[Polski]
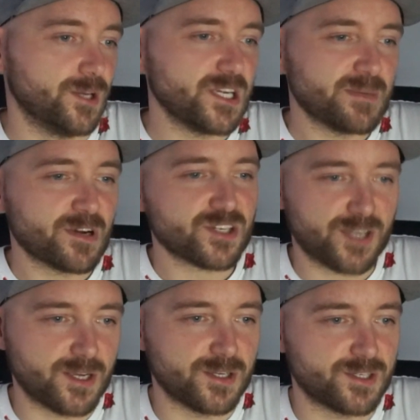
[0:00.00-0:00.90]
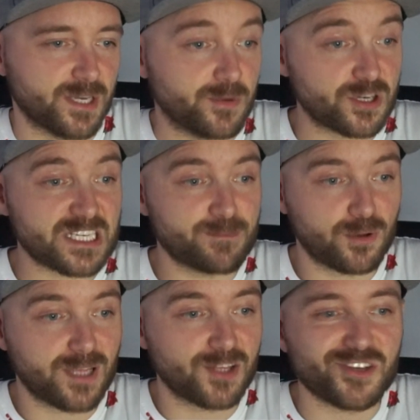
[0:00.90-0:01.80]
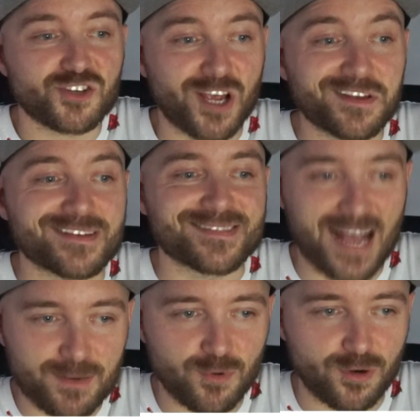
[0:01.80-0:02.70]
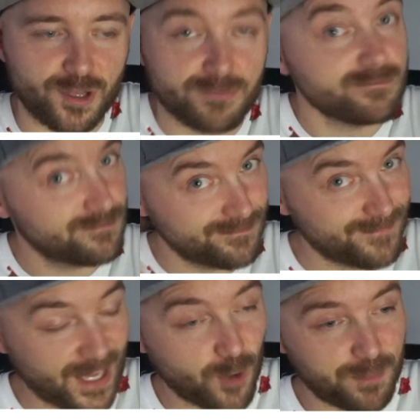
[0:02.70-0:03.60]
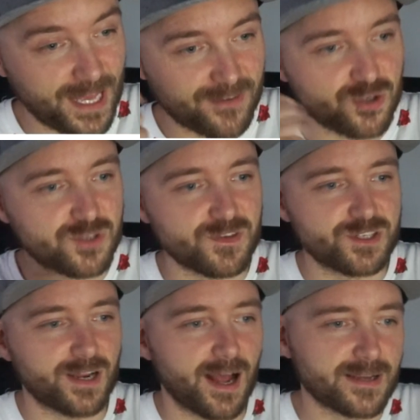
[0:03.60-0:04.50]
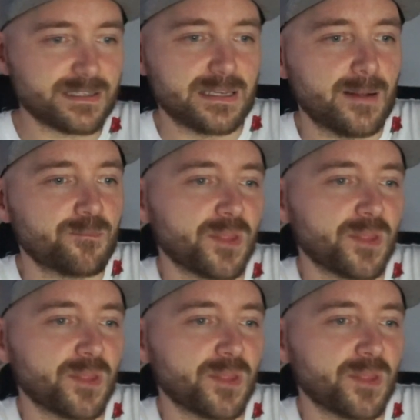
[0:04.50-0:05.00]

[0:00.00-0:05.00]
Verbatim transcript: Jeśli masz szczęście, możesz spotkać shiny Skarmory, jako pierwszy oczywiście raz,